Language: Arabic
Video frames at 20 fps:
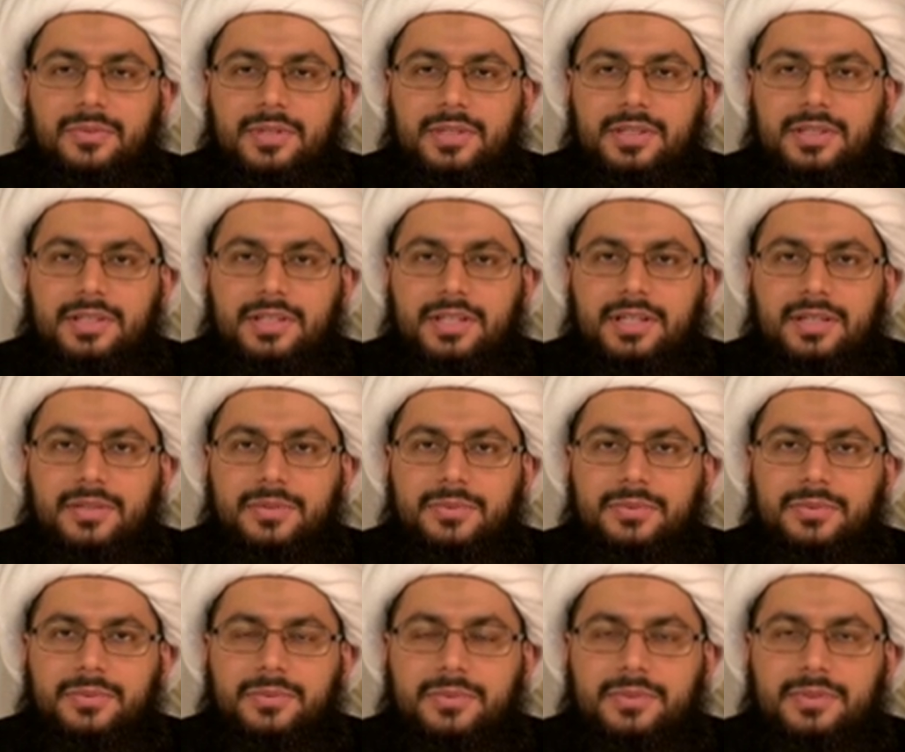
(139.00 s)

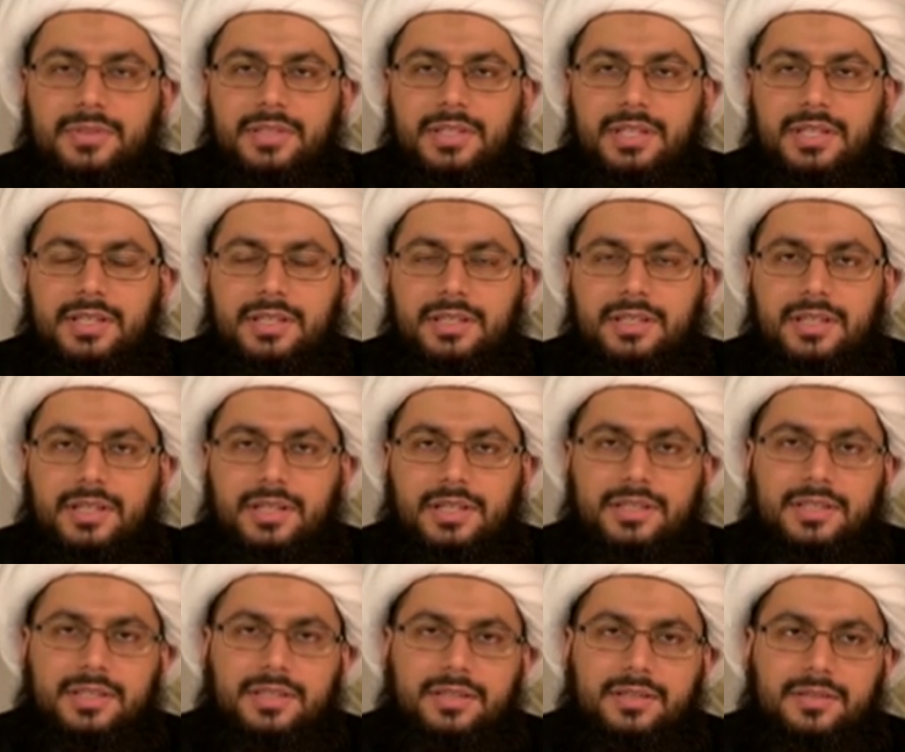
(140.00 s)
ونحن لا
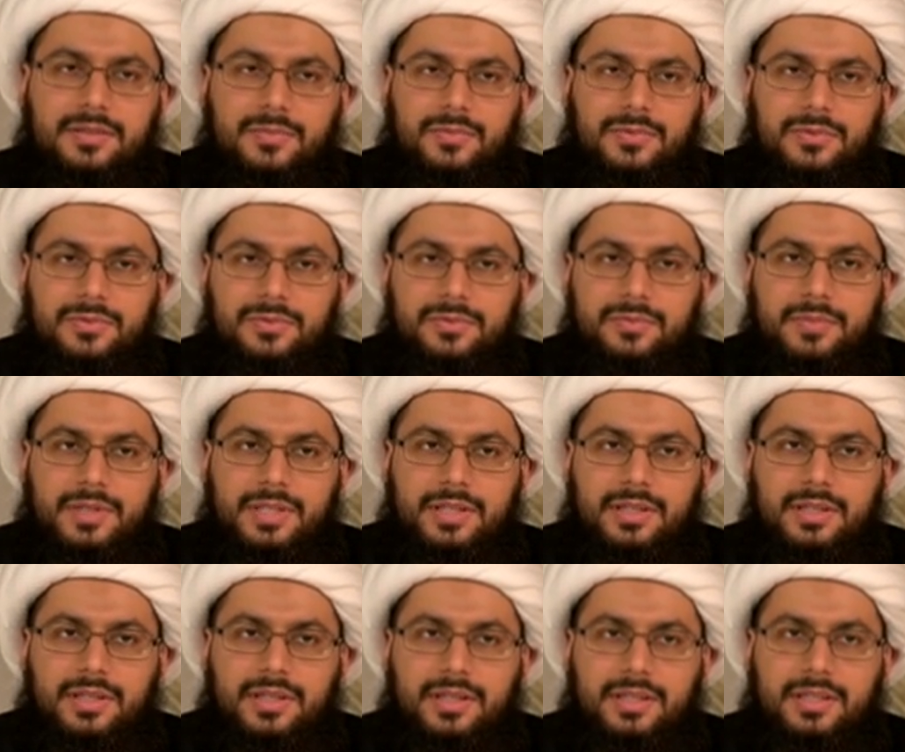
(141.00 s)
نحترم
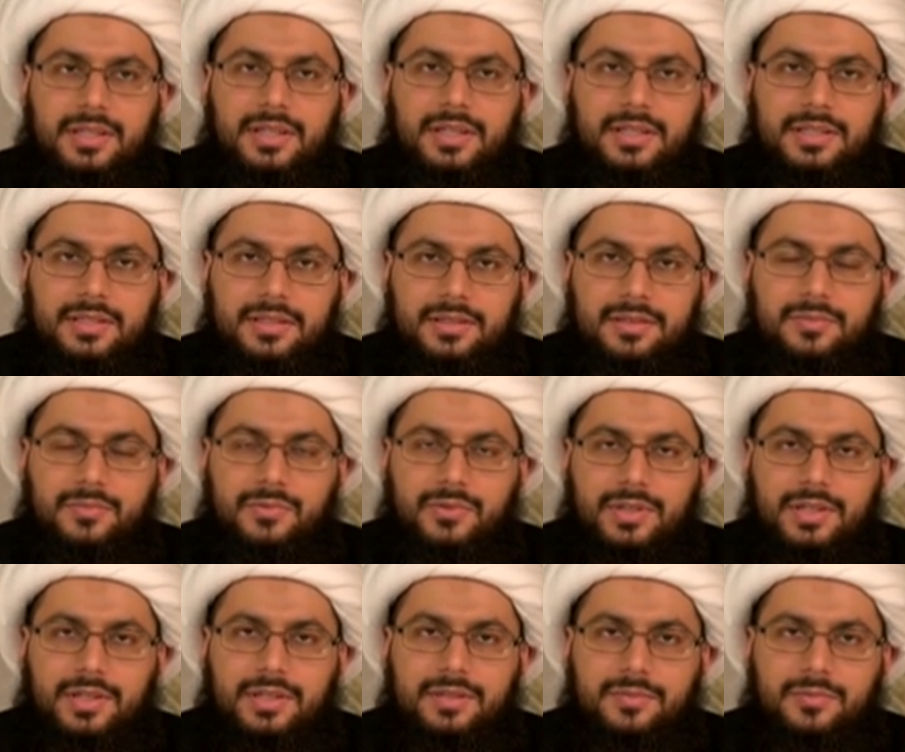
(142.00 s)
من لا يحترم
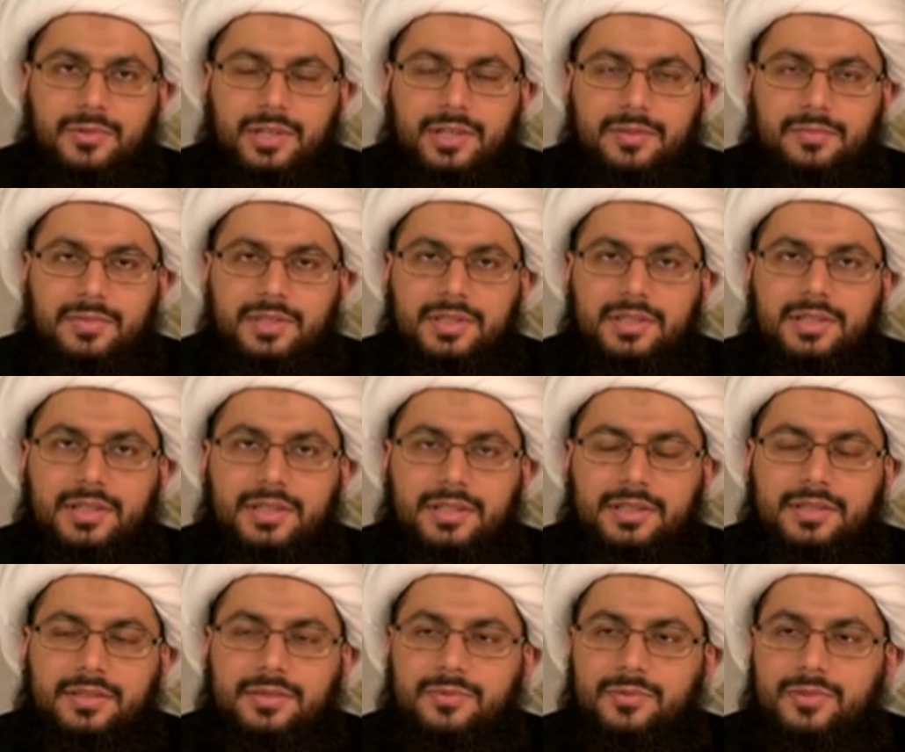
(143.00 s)
ال محمد
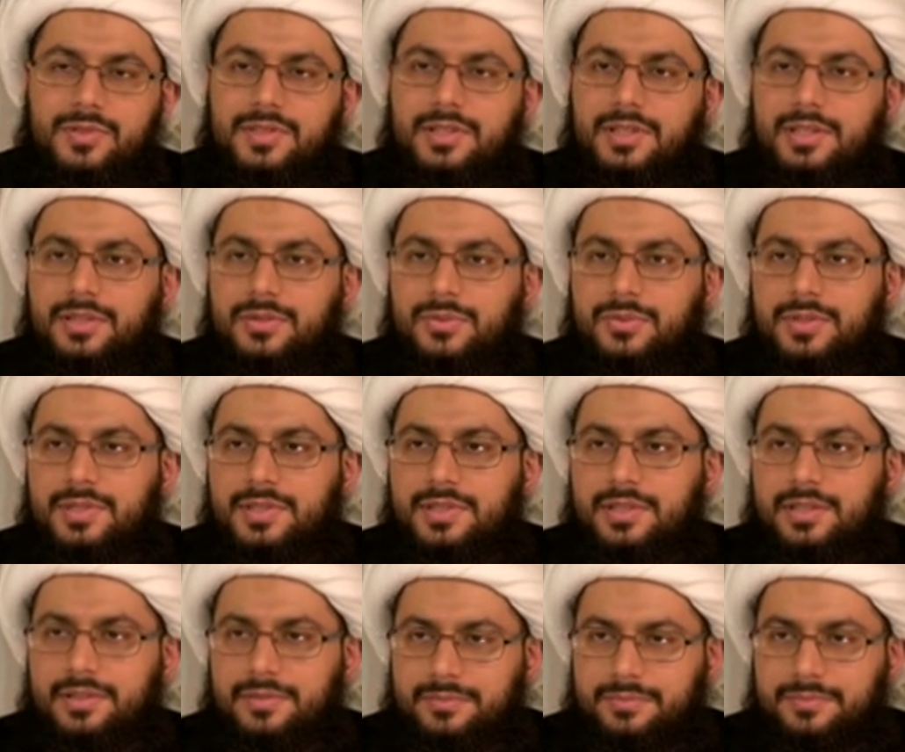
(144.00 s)
عليهم الصلاه
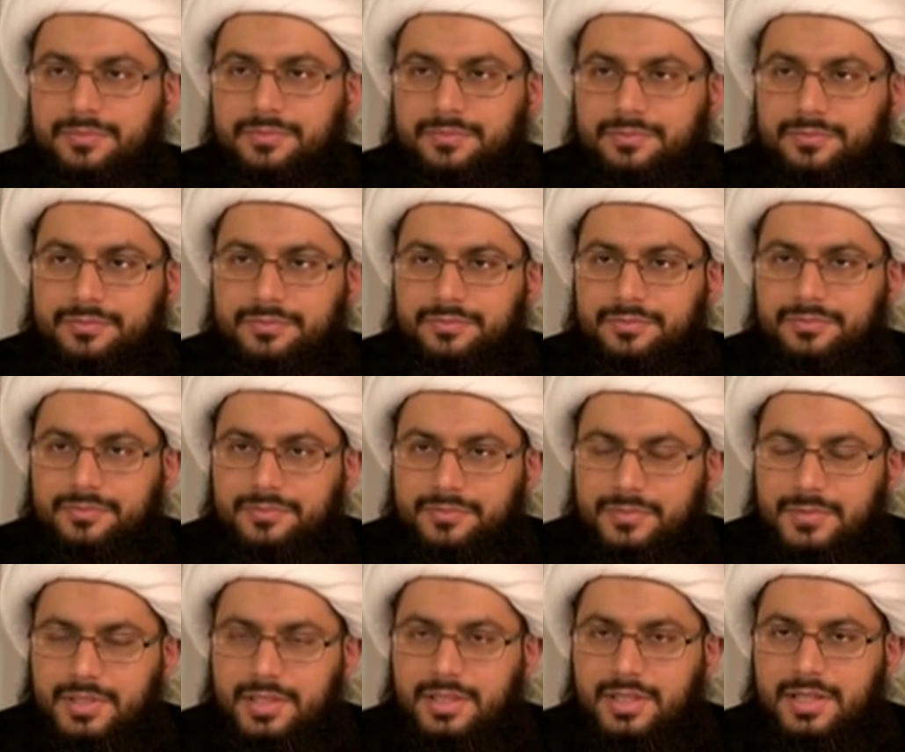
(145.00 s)
والسلام
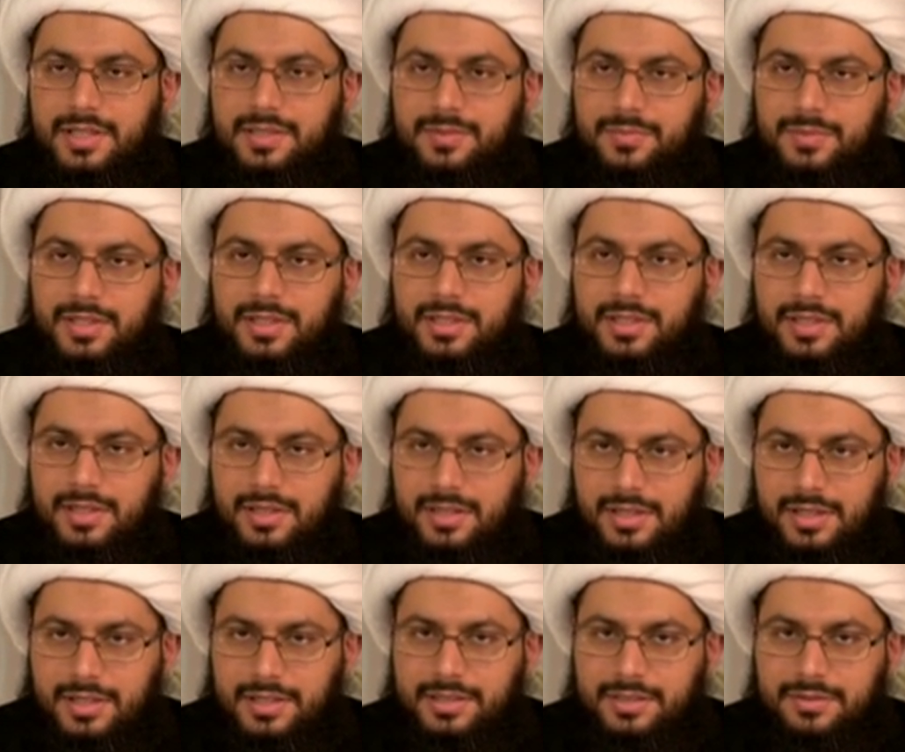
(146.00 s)
هذه لازم تاخذها
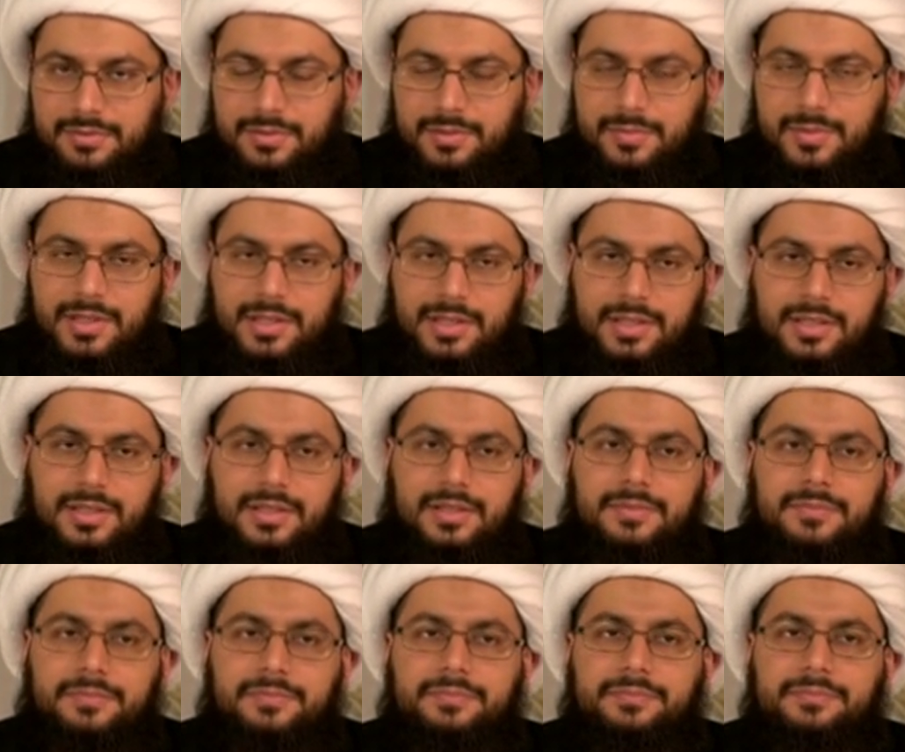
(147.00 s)
قاعدة في بالك
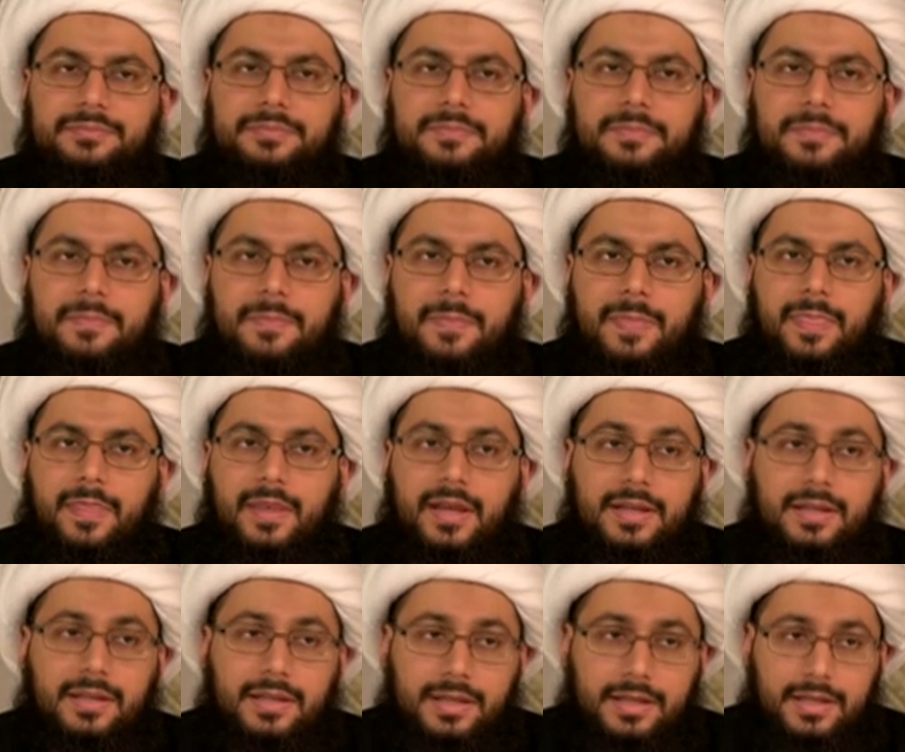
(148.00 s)

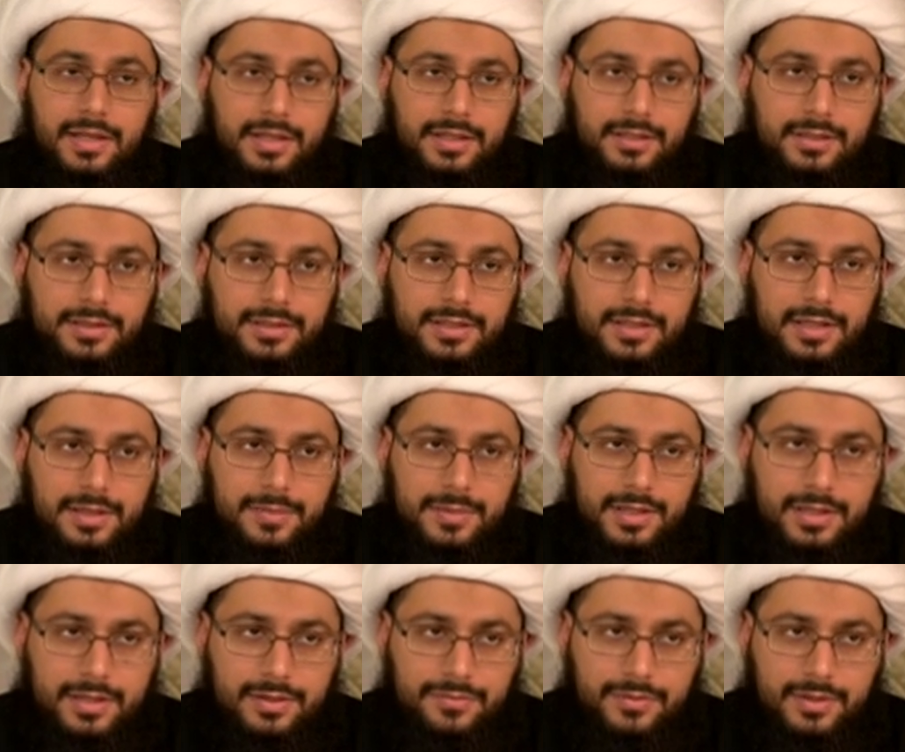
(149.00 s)
عنا نحن نتكلم
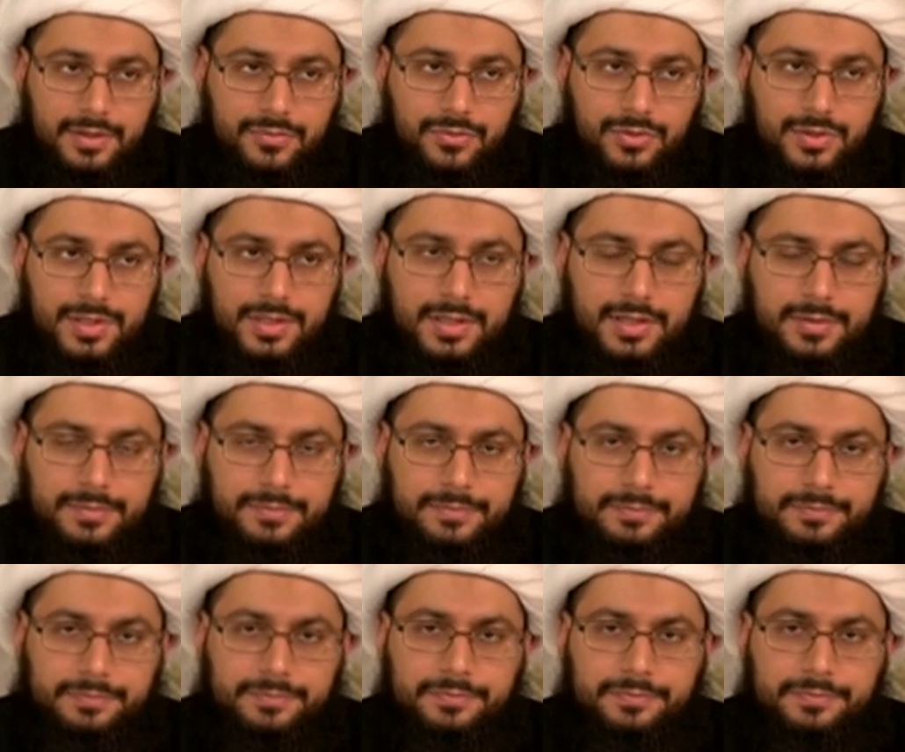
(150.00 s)
عن أنفسنا